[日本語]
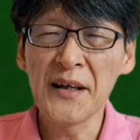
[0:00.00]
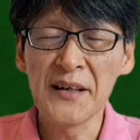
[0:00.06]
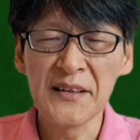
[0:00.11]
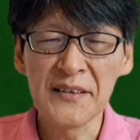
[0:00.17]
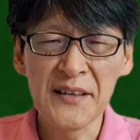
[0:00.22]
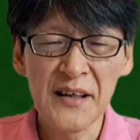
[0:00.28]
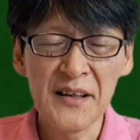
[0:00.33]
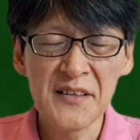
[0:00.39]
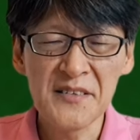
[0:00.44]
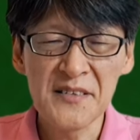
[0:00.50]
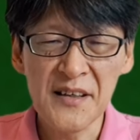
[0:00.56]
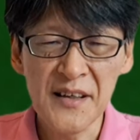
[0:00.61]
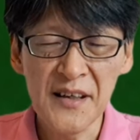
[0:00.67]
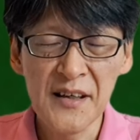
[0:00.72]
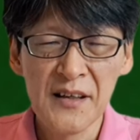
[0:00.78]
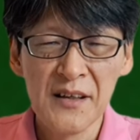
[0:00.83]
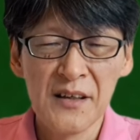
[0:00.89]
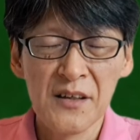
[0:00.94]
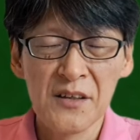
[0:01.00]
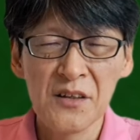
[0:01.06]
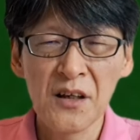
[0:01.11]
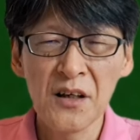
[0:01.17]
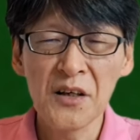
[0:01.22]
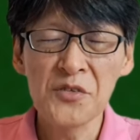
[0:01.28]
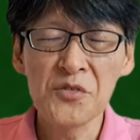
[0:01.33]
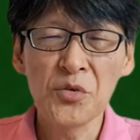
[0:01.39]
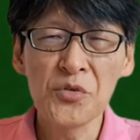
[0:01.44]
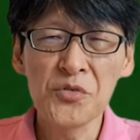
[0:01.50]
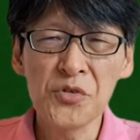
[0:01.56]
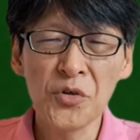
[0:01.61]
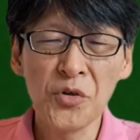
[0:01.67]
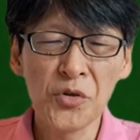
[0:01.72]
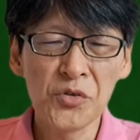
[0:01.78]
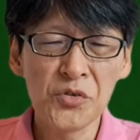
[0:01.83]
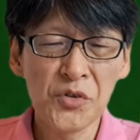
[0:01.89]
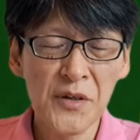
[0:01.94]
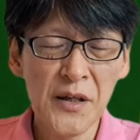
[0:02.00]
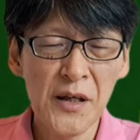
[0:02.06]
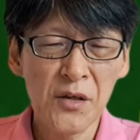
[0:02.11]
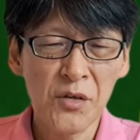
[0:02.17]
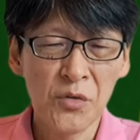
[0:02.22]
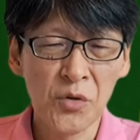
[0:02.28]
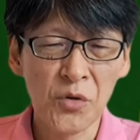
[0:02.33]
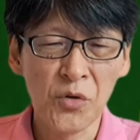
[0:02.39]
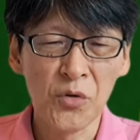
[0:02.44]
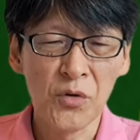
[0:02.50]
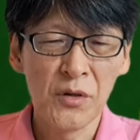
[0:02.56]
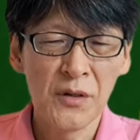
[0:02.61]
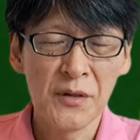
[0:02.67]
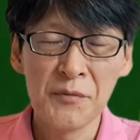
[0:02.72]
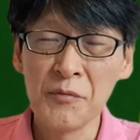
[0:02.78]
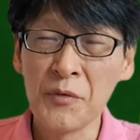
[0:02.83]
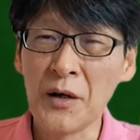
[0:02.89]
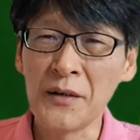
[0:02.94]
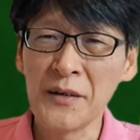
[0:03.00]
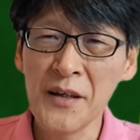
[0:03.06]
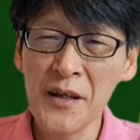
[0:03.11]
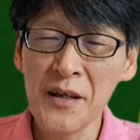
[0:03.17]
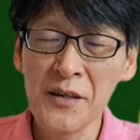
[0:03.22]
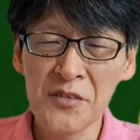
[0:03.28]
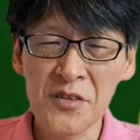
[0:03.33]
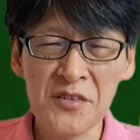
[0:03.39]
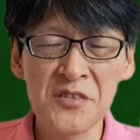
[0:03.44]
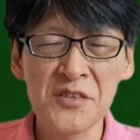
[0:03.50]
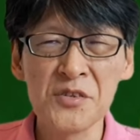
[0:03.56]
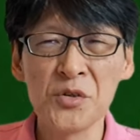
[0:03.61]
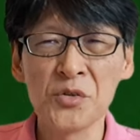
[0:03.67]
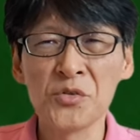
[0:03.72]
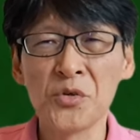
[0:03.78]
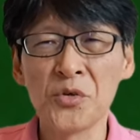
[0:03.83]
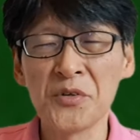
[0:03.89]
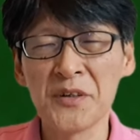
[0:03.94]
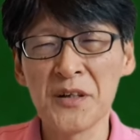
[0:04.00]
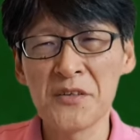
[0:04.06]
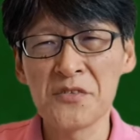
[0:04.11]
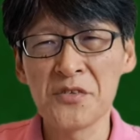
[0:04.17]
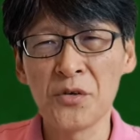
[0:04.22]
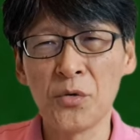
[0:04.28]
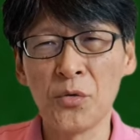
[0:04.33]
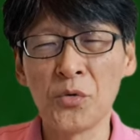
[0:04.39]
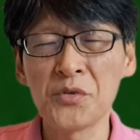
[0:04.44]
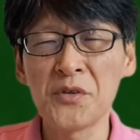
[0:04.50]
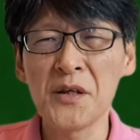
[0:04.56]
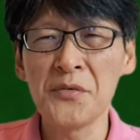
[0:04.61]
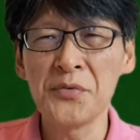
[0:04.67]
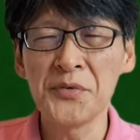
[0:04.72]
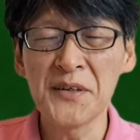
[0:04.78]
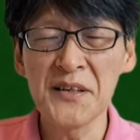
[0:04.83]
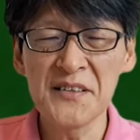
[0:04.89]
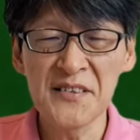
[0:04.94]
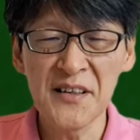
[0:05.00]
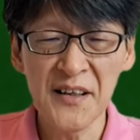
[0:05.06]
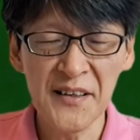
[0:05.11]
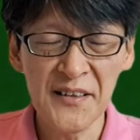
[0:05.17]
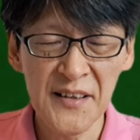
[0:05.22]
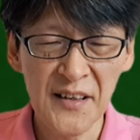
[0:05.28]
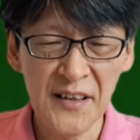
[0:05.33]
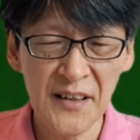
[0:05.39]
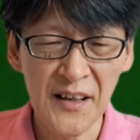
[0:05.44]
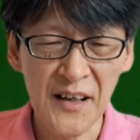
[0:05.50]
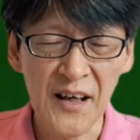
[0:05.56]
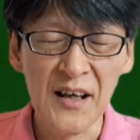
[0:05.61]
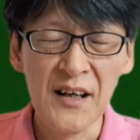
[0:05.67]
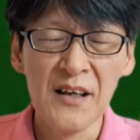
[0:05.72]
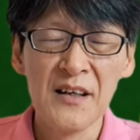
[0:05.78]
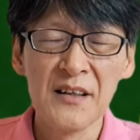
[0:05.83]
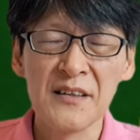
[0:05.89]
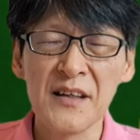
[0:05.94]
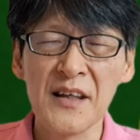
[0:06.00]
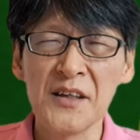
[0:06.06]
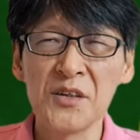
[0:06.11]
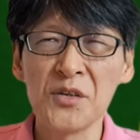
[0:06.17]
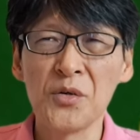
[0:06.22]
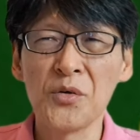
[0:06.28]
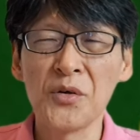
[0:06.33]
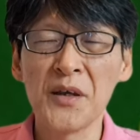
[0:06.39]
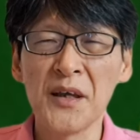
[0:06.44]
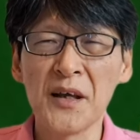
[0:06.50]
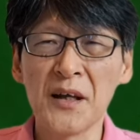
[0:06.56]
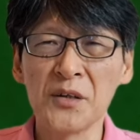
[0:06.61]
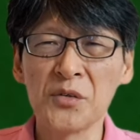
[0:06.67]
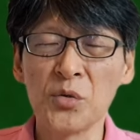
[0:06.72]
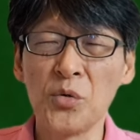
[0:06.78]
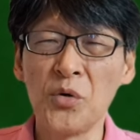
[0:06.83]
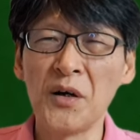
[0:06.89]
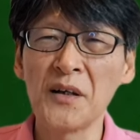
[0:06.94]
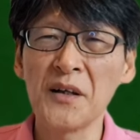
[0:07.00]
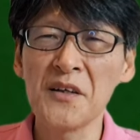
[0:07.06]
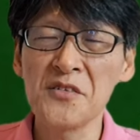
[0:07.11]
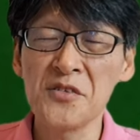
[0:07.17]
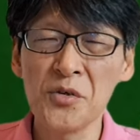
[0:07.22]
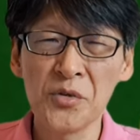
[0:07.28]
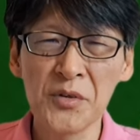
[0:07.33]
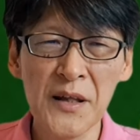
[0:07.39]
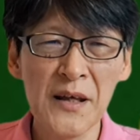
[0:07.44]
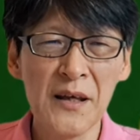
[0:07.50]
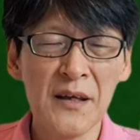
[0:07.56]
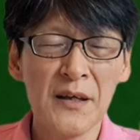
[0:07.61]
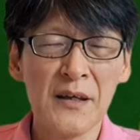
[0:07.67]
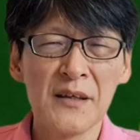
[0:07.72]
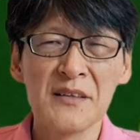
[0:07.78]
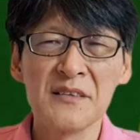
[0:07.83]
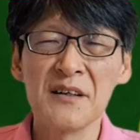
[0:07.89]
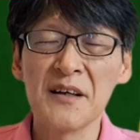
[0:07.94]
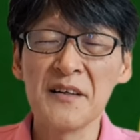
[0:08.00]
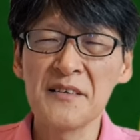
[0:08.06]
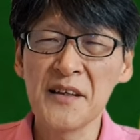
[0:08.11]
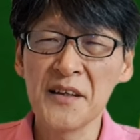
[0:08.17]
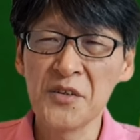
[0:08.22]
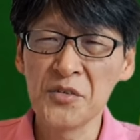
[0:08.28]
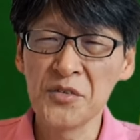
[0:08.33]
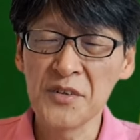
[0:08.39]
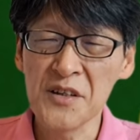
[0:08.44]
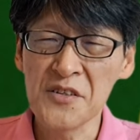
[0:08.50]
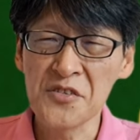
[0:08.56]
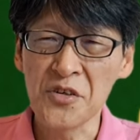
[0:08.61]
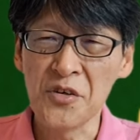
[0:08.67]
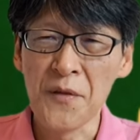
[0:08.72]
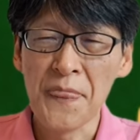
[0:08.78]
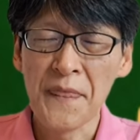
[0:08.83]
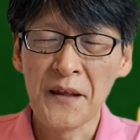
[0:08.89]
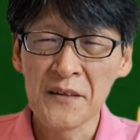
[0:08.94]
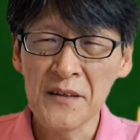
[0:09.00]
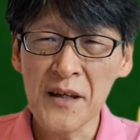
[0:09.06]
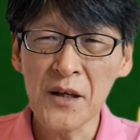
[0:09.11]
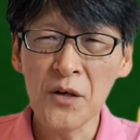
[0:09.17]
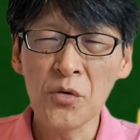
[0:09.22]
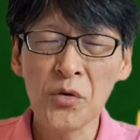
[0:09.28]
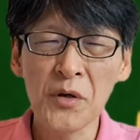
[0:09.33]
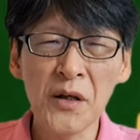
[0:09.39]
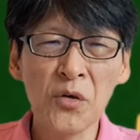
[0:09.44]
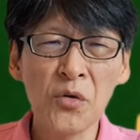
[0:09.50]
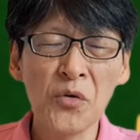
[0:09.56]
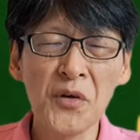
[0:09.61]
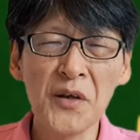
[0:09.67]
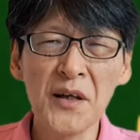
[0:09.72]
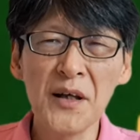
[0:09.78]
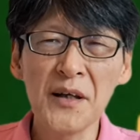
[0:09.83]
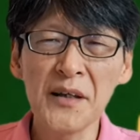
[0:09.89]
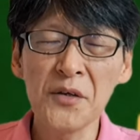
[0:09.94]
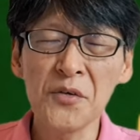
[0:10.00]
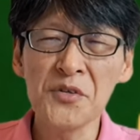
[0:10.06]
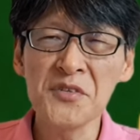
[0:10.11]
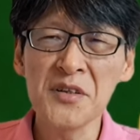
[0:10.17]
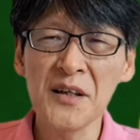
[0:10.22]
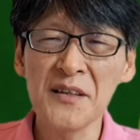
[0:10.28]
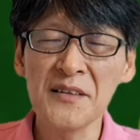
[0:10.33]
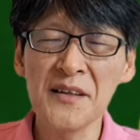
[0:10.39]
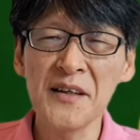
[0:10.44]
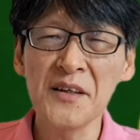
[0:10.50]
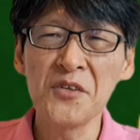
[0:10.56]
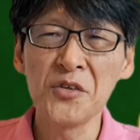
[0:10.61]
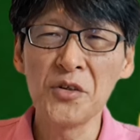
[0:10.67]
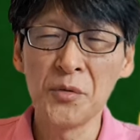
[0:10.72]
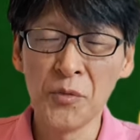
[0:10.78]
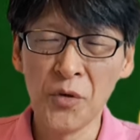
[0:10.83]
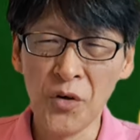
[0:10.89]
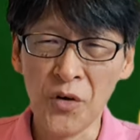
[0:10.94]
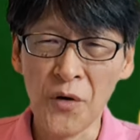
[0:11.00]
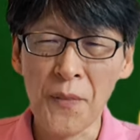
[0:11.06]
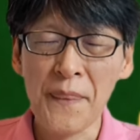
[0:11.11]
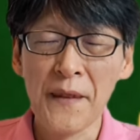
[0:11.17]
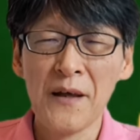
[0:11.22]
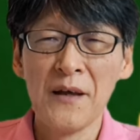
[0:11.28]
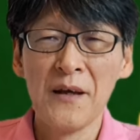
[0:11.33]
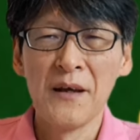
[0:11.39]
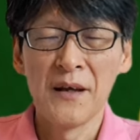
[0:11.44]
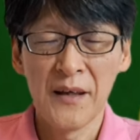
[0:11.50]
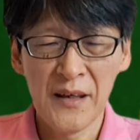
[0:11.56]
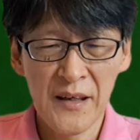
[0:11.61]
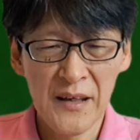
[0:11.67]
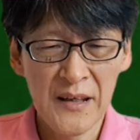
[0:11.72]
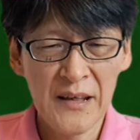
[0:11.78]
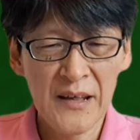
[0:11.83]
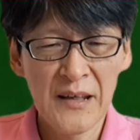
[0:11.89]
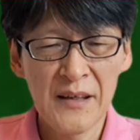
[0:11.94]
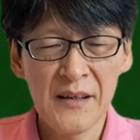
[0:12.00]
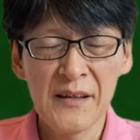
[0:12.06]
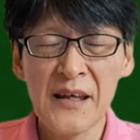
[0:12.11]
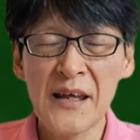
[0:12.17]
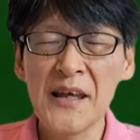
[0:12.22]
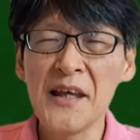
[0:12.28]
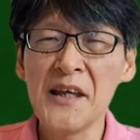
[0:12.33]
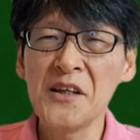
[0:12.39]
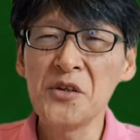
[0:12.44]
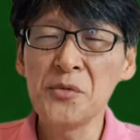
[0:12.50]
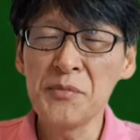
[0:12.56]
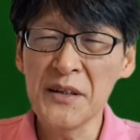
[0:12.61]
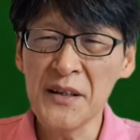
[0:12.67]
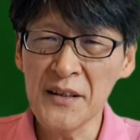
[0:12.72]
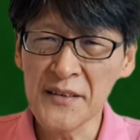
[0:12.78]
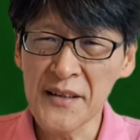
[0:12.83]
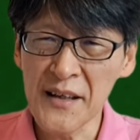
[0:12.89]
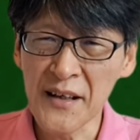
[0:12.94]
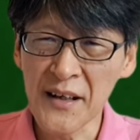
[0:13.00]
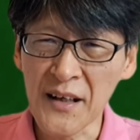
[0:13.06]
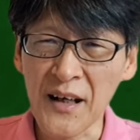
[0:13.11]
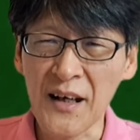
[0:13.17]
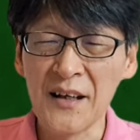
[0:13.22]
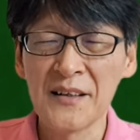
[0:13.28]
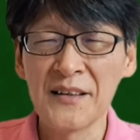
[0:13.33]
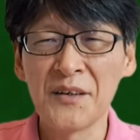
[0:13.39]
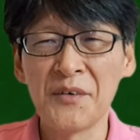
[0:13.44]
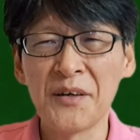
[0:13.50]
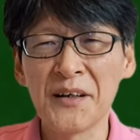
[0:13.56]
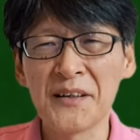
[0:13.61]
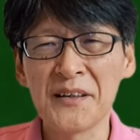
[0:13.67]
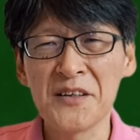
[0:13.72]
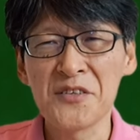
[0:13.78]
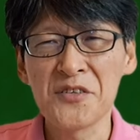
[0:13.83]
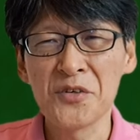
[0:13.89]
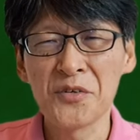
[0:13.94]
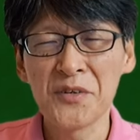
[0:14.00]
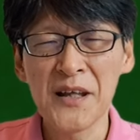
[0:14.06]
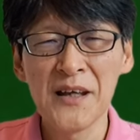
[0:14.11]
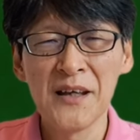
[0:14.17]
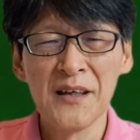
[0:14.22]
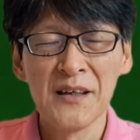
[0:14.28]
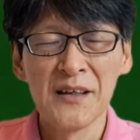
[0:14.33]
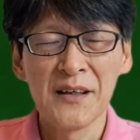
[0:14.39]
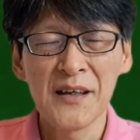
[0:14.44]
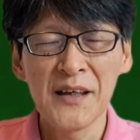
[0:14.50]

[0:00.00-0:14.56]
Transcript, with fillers: 下に対してね、なんかちょこちょこっとね、この、まあね、写真の通りですよ。お手振りされながら、天皇陛下とお話をね、されているんですよ。で、これ声掛けをされているのも、えー、永宮殿下なわけですよね。